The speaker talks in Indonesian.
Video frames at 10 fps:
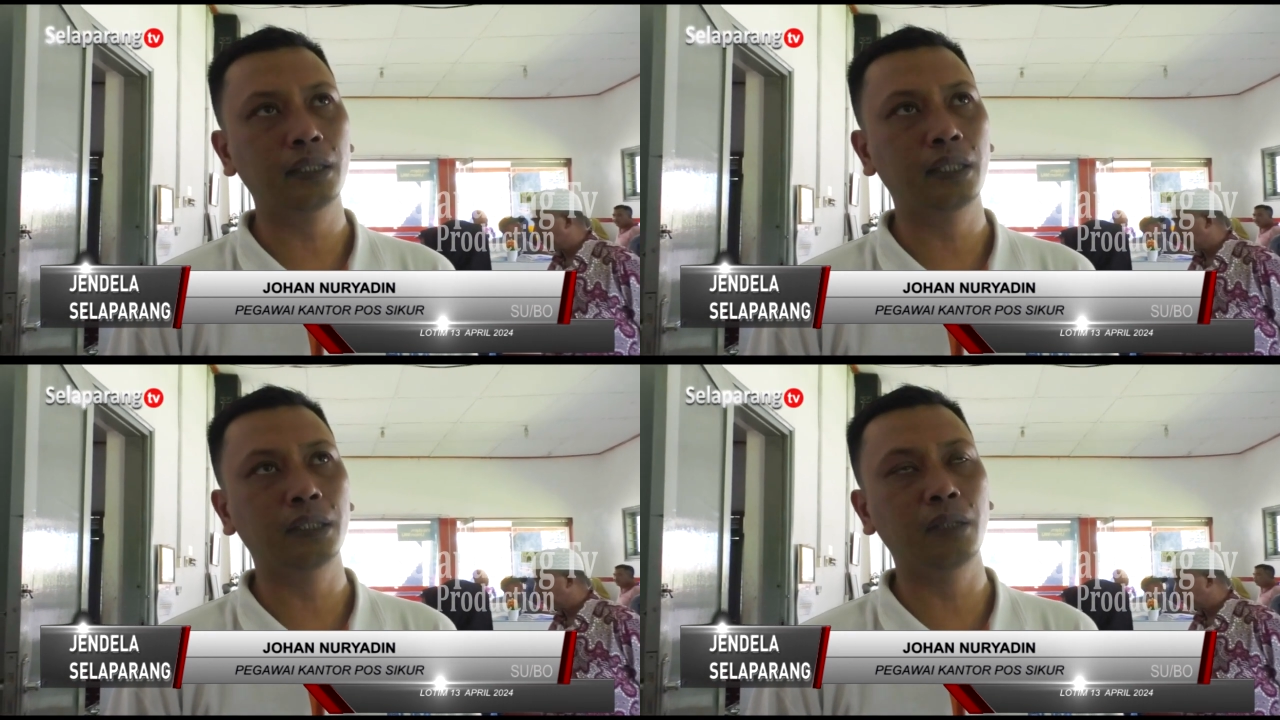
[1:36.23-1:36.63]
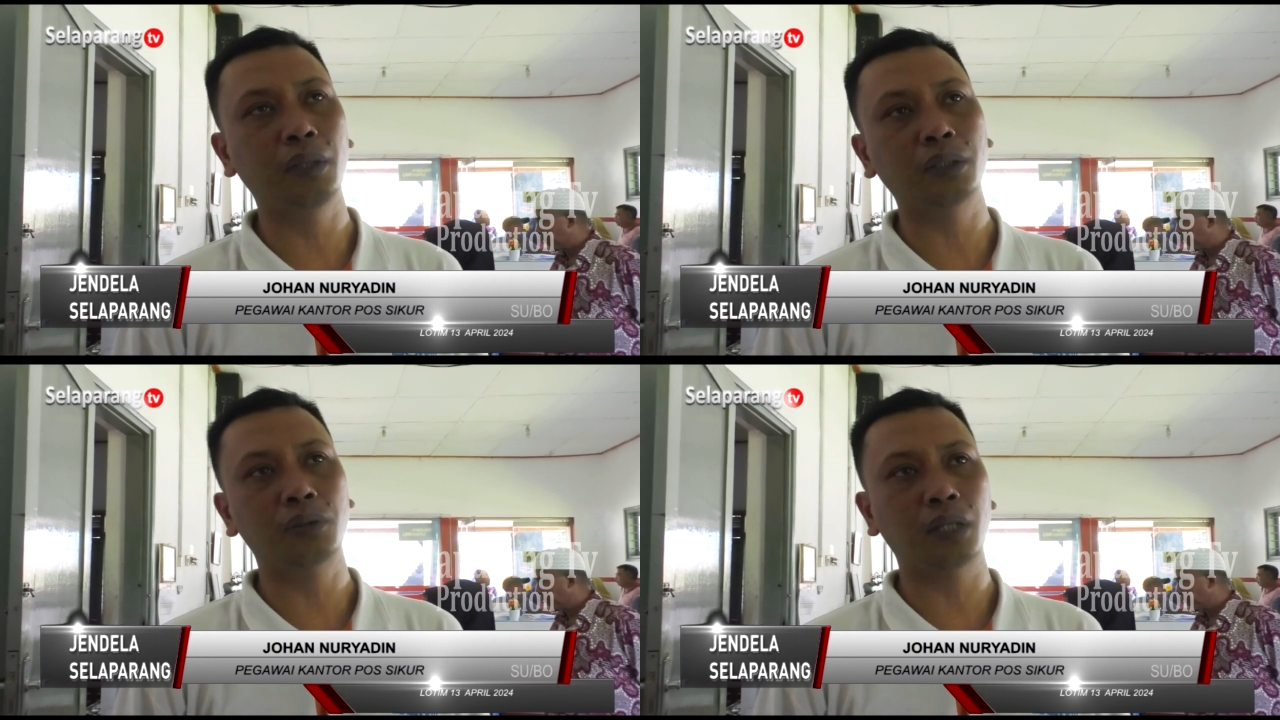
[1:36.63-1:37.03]
di
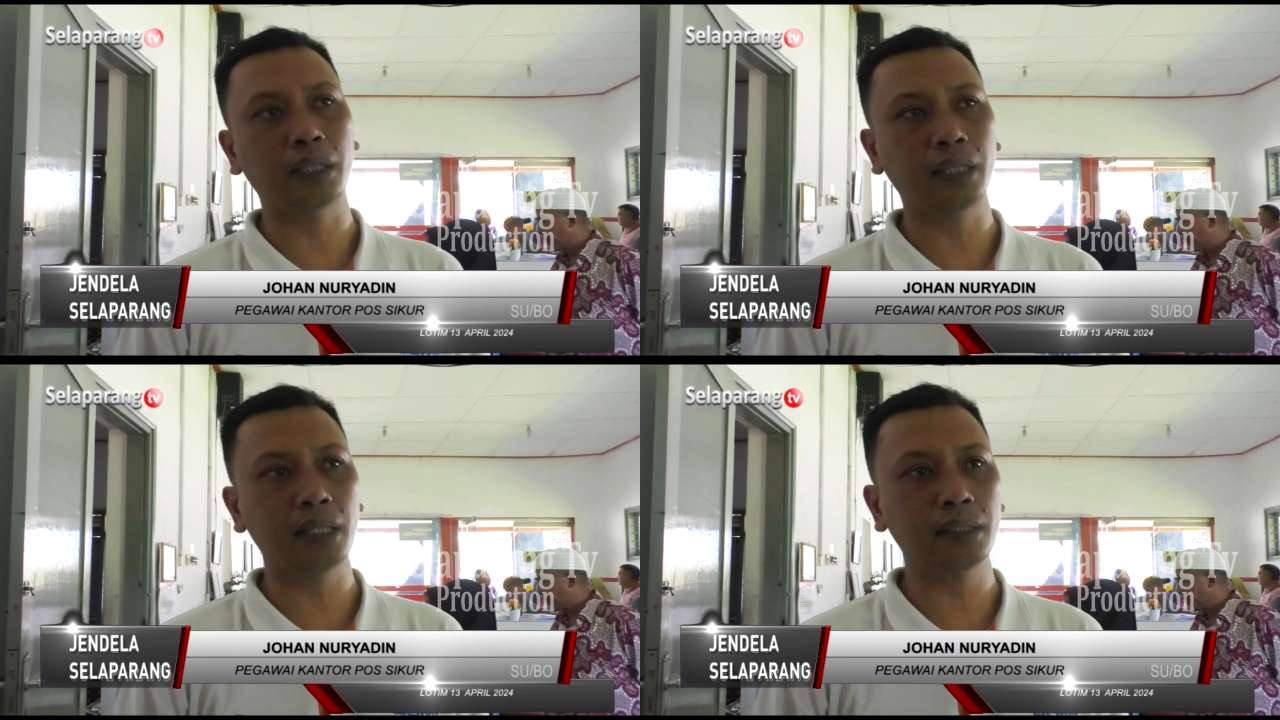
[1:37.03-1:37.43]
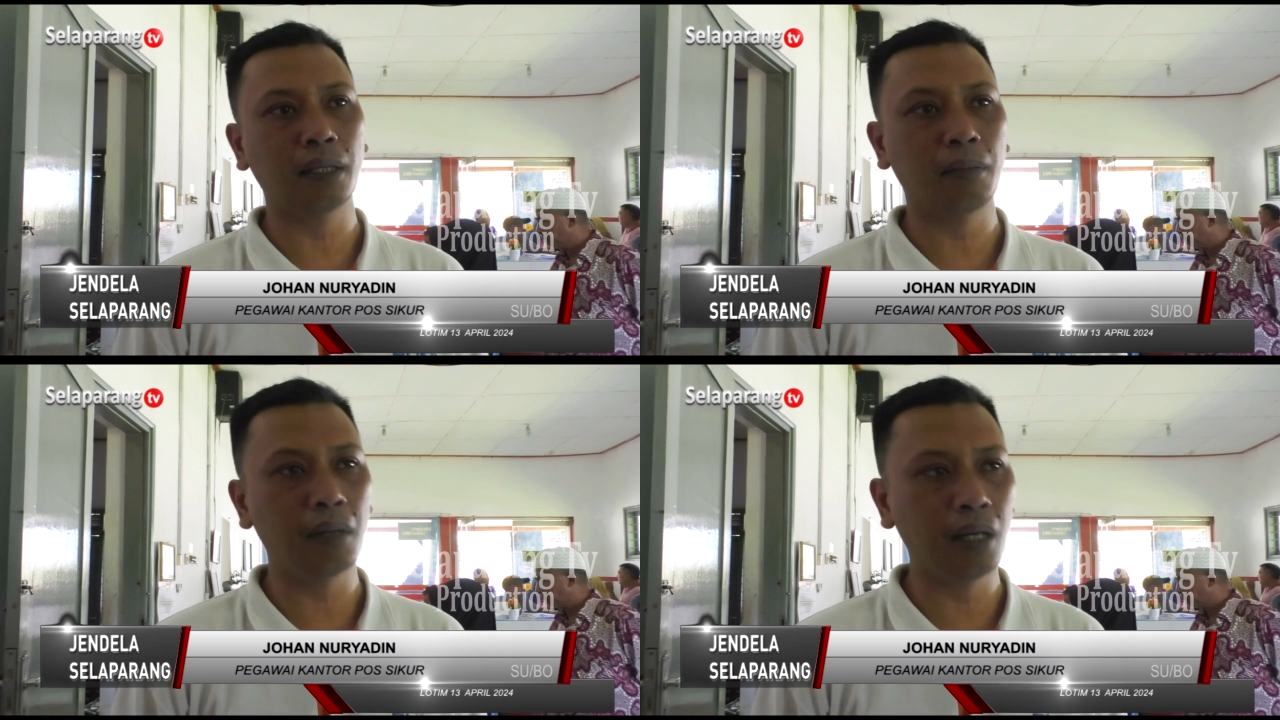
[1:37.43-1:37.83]
Batu Selatan
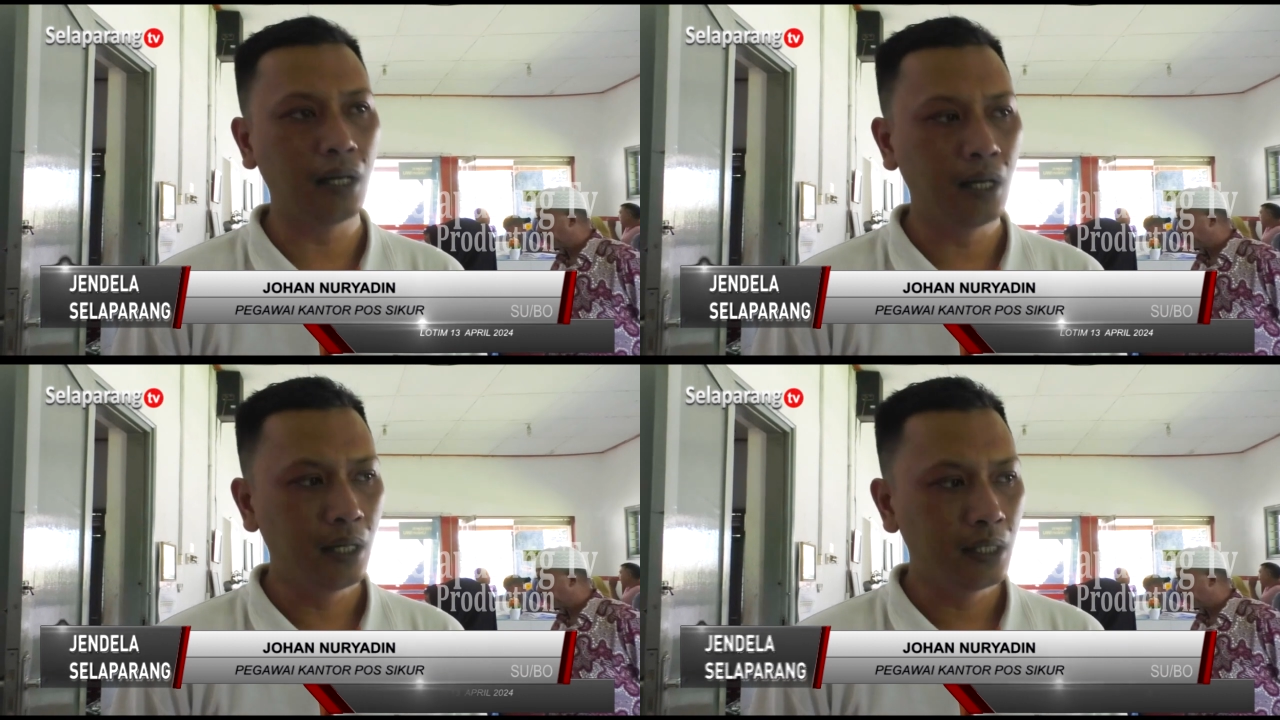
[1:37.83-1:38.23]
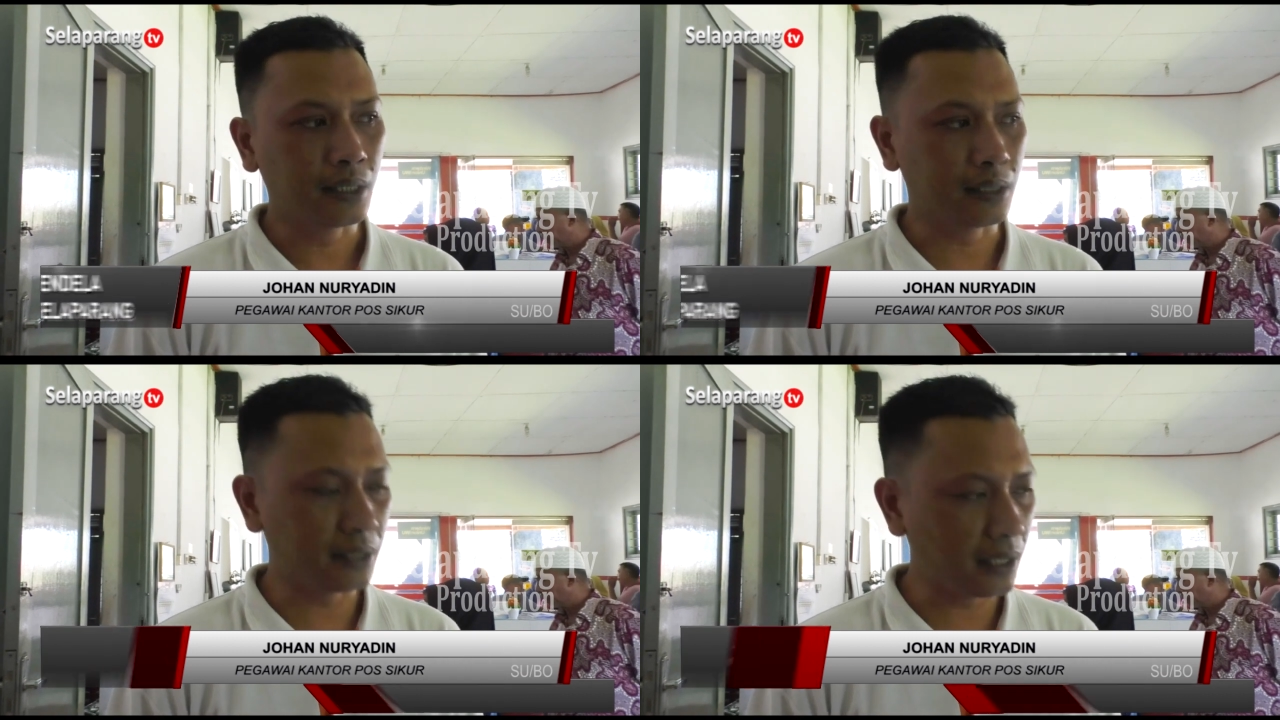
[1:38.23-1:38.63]
sama
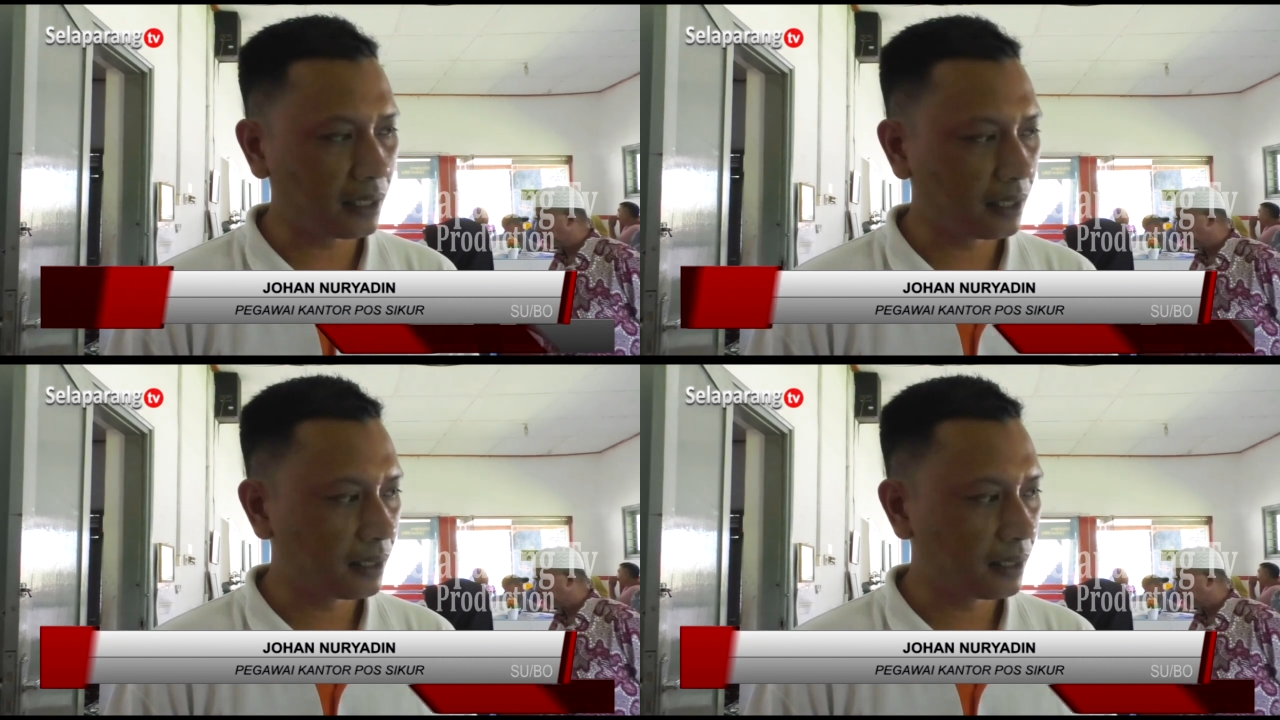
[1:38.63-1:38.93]
Kesik